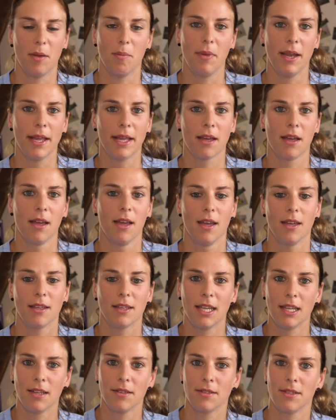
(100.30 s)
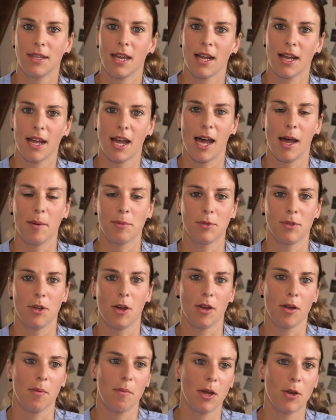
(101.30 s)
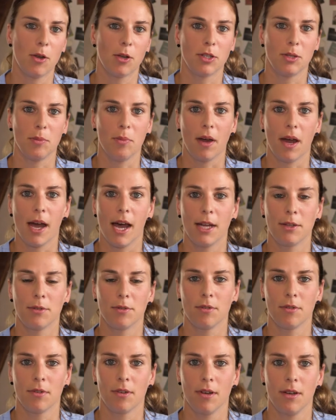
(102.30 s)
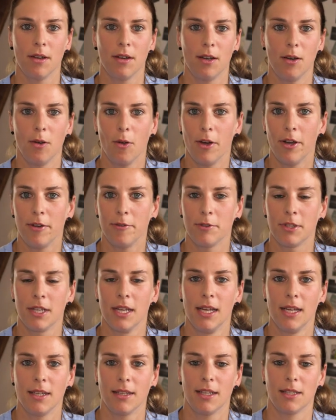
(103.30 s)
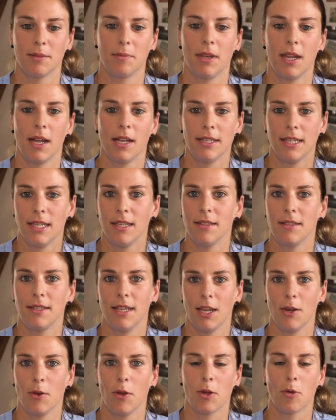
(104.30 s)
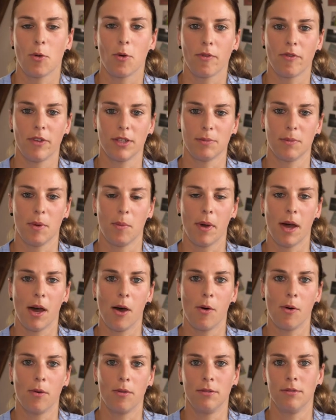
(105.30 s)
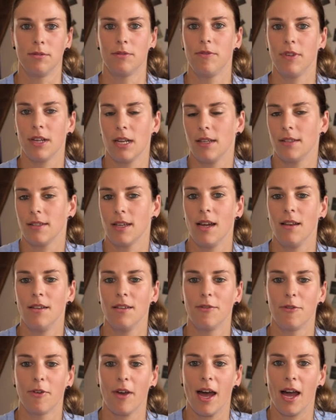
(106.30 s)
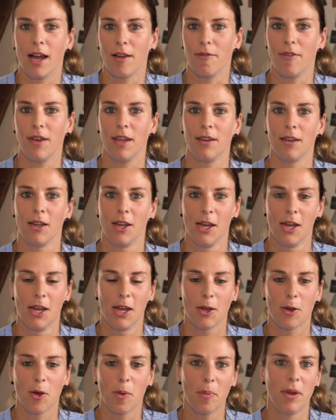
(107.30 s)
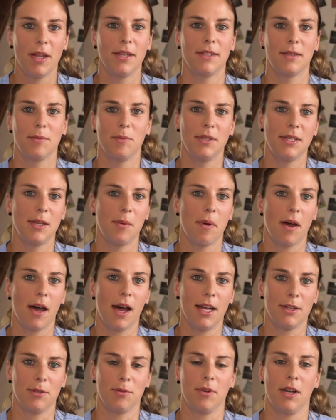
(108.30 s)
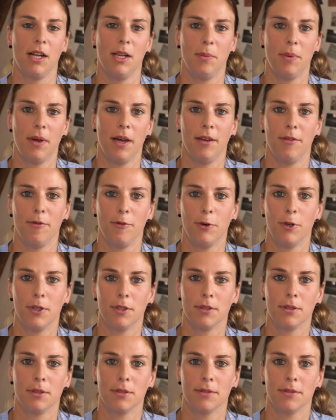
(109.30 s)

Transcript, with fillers: den Blick jedes Jahr gehabt und auch immer noch die Beratung äh, läuft dass man halt jedes Jahr neu guckt, was man braucht und wirklich alle Fragen werden komplett mit der Beratung halt beantwortet.